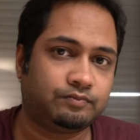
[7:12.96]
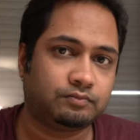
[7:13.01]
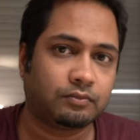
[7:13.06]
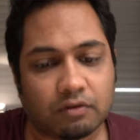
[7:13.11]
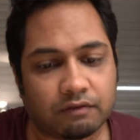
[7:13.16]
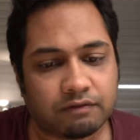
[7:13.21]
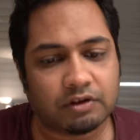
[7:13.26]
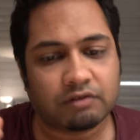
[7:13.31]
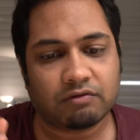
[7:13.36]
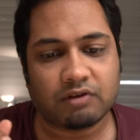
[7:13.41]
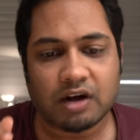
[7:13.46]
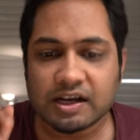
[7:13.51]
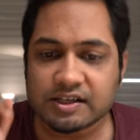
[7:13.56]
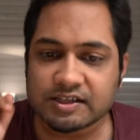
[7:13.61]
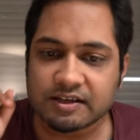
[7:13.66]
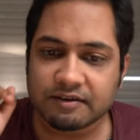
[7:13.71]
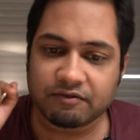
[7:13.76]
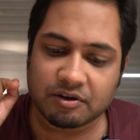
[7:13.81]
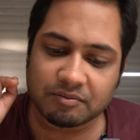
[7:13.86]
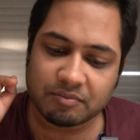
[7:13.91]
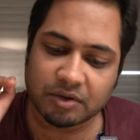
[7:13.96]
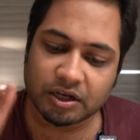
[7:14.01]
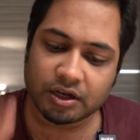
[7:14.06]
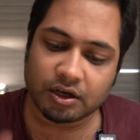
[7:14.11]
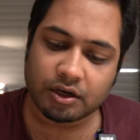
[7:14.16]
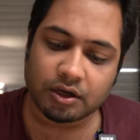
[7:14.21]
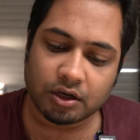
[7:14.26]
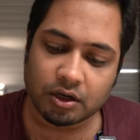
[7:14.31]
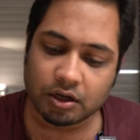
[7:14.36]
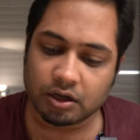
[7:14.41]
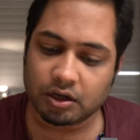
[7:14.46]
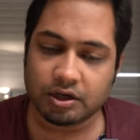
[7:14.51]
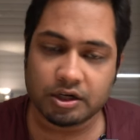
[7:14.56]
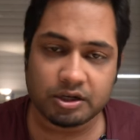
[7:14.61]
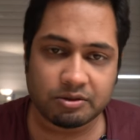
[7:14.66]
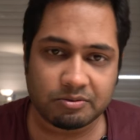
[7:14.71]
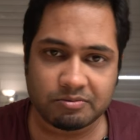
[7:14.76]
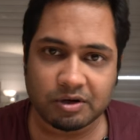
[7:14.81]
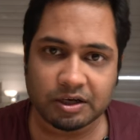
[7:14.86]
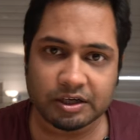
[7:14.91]
तो फिर वहाँ से फिर मैंने
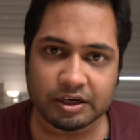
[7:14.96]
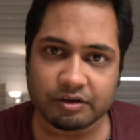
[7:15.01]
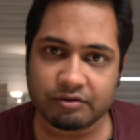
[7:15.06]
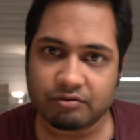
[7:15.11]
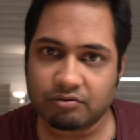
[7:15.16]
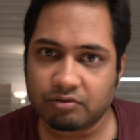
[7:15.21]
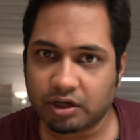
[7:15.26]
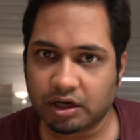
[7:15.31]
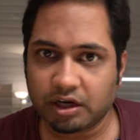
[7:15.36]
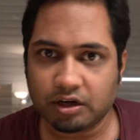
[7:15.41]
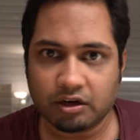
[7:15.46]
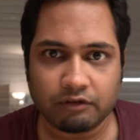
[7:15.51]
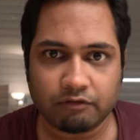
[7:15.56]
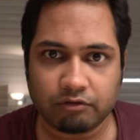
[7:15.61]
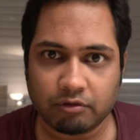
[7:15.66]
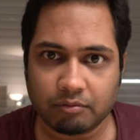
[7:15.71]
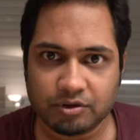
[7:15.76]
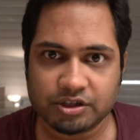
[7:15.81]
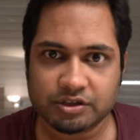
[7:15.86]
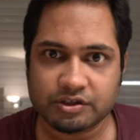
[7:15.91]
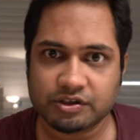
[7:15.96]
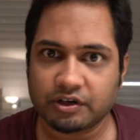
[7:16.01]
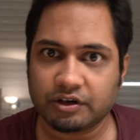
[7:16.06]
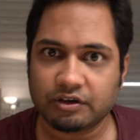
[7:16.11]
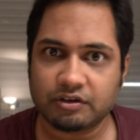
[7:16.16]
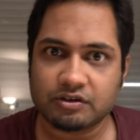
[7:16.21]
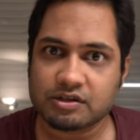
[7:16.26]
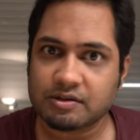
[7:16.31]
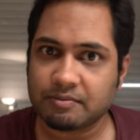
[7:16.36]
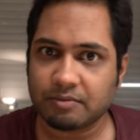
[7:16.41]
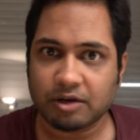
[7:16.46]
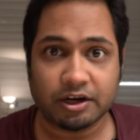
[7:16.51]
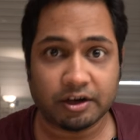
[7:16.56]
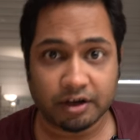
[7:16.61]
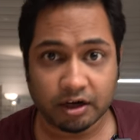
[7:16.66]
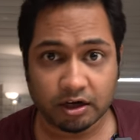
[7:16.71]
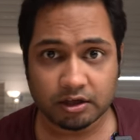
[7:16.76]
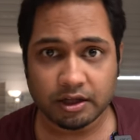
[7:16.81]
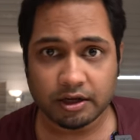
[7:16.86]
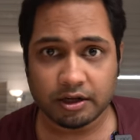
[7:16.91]
डी uh, वन के टिकट इन्फॉर्मेशन सेंटर से मैंने
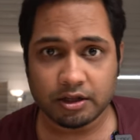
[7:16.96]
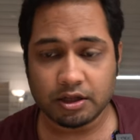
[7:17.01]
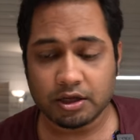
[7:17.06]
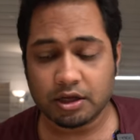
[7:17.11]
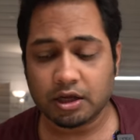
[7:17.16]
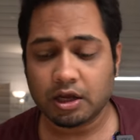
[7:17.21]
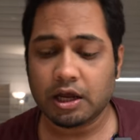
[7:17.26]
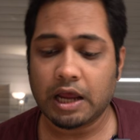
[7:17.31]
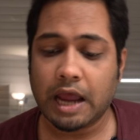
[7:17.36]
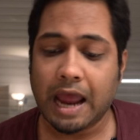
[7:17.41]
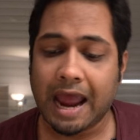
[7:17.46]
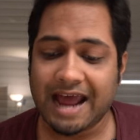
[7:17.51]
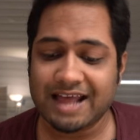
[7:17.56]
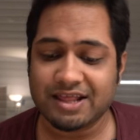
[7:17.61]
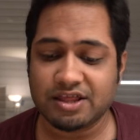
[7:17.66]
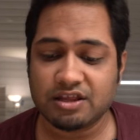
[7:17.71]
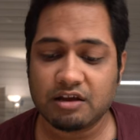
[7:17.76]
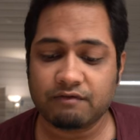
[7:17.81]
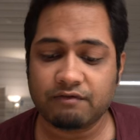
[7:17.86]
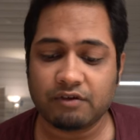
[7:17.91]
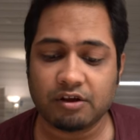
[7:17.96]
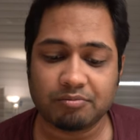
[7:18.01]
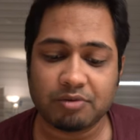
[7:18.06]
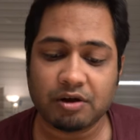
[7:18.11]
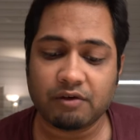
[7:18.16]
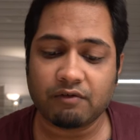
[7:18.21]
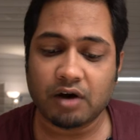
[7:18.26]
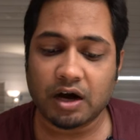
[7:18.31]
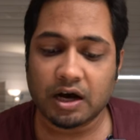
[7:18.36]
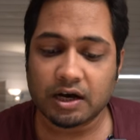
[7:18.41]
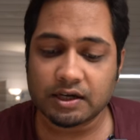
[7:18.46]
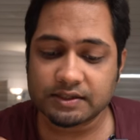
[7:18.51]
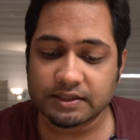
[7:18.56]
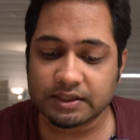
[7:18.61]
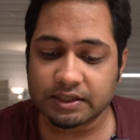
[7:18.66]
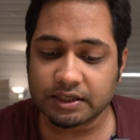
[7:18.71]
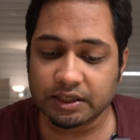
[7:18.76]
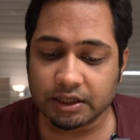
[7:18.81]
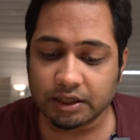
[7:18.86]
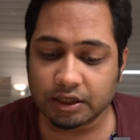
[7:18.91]
टिकट खरीदी एंड देन फिर मैं वहाँ
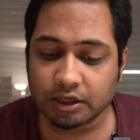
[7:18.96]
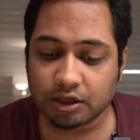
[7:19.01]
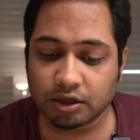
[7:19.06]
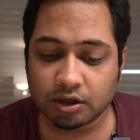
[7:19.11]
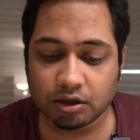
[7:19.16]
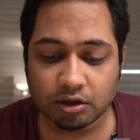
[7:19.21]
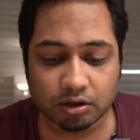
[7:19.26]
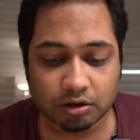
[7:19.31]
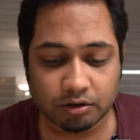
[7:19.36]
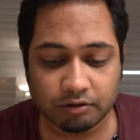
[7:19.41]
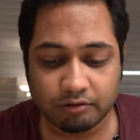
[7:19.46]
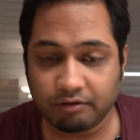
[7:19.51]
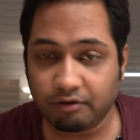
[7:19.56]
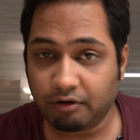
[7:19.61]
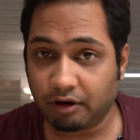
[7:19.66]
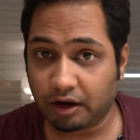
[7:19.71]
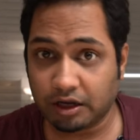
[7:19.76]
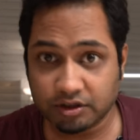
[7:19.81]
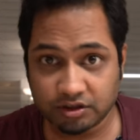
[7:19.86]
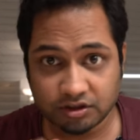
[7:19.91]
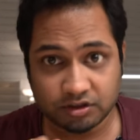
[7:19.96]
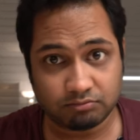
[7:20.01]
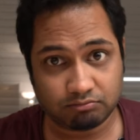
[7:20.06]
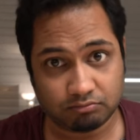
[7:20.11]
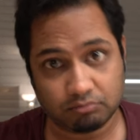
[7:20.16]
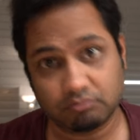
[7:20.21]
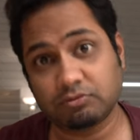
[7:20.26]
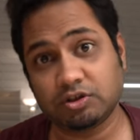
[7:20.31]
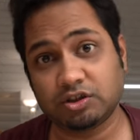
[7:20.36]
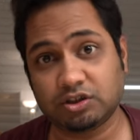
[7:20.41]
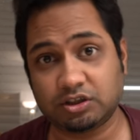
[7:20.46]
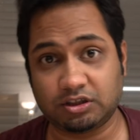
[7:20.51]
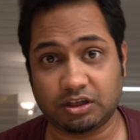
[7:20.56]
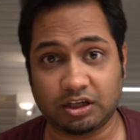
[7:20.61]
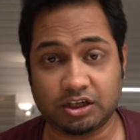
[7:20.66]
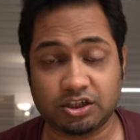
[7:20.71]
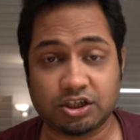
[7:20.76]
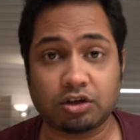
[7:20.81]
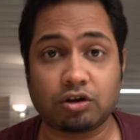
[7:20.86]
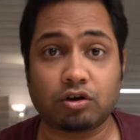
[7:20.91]
से ट्रेन
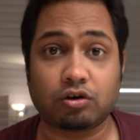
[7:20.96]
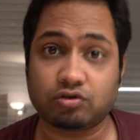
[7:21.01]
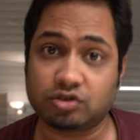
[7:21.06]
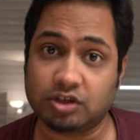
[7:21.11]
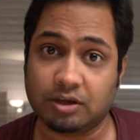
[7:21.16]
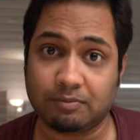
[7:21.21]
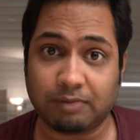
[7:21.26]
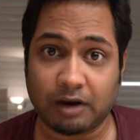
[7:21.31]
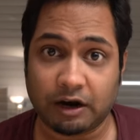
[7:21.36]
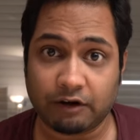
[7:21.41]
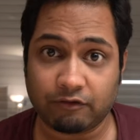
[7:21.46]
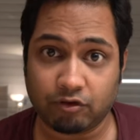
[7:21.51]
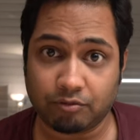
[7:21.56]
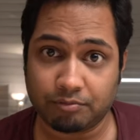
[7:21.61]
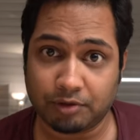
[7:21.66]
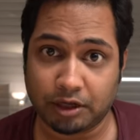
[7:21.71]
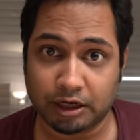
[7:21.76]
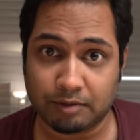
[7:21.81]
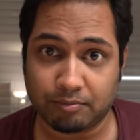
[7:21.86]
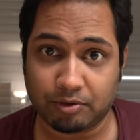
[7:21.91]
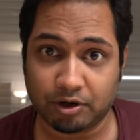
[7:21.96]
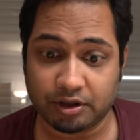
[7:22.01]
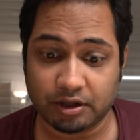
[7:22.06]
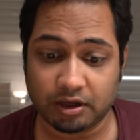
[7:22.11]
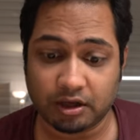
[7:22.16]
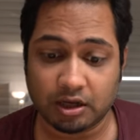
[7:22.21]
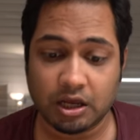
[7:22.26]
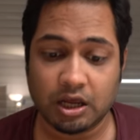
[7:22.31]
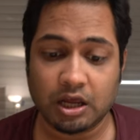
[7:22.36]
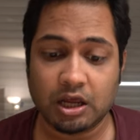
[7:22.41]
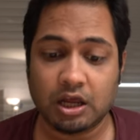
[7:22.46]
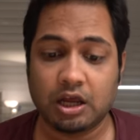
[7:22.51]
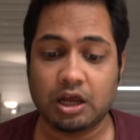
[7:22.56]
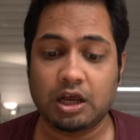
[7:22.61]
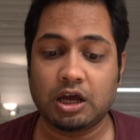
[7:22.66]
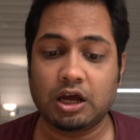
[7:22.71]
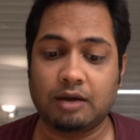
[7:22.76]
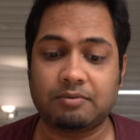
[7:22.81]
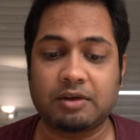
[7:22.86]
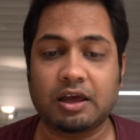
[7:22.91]
स्टेशन और उसकी प्लेटफॉर्म देखना पड़ता है
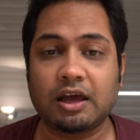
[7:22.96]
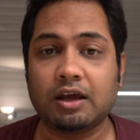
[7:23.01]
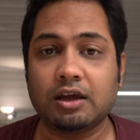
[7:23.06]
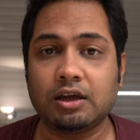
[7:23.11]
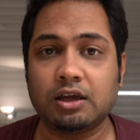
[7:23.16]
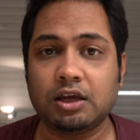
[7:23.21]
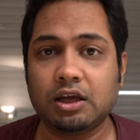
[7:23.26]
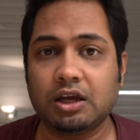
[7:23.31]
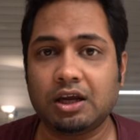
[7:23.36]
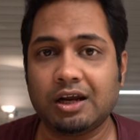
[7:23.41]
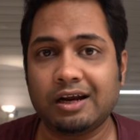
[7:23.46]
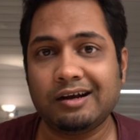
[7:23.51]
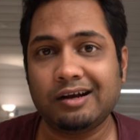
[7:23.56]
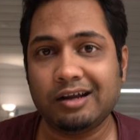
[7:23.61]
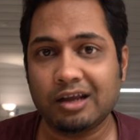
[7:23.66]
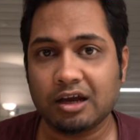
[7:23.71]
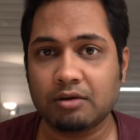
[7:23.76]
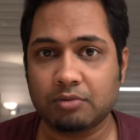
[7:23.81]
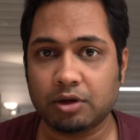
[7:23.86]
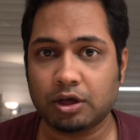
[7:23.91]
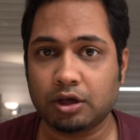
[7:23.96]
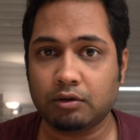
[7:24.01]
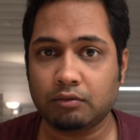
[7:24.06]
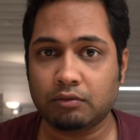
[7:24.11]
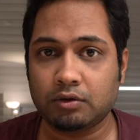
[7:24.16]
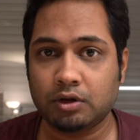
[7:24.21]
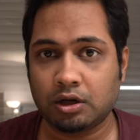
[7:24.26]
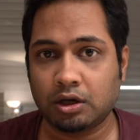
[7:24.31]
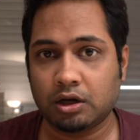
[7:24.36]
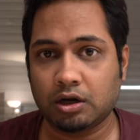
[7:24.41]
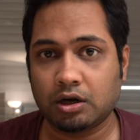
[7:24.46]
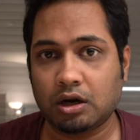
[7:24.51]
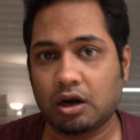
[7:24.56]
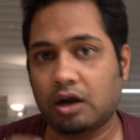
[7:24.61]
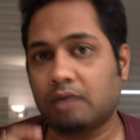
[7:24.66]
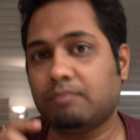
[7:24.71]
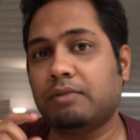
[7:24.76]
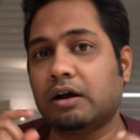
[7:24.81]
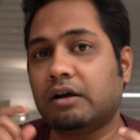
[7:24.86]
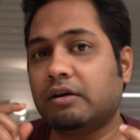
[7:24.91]
अब क्या है कि इंडिया में
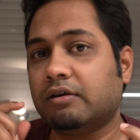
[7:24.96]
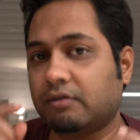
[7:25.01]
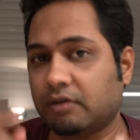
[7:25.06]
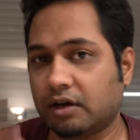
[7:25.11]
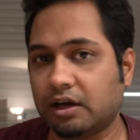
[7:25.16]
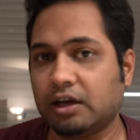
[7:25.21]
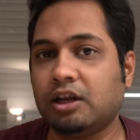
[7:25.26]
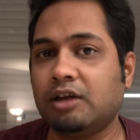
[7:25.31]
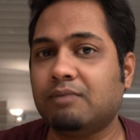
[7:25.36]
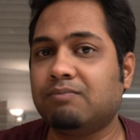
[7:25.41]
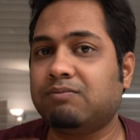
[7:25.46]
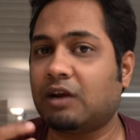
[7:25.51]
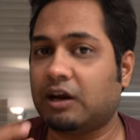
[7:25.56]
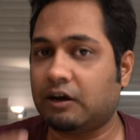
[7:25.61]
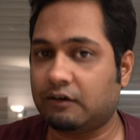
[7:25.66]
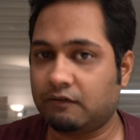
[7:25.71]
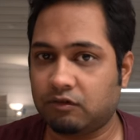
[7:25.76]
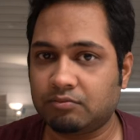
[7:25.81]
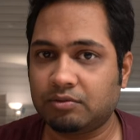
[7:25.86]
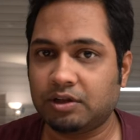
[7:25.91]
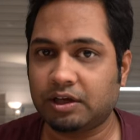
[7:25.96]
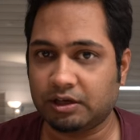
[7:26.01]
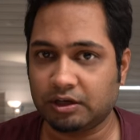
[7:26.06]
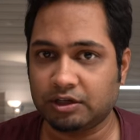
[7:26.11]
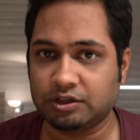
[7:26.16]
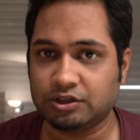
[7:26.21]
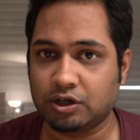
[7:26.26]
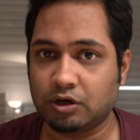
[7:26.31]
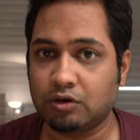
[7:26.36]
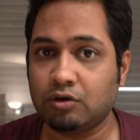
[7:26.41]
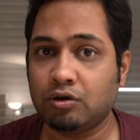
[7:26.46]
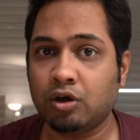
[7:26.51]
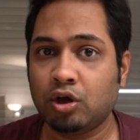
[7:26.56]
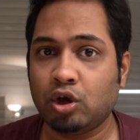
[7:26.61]
आप अगर ट्रेन की प्लेटफॉर्म देखने जाओ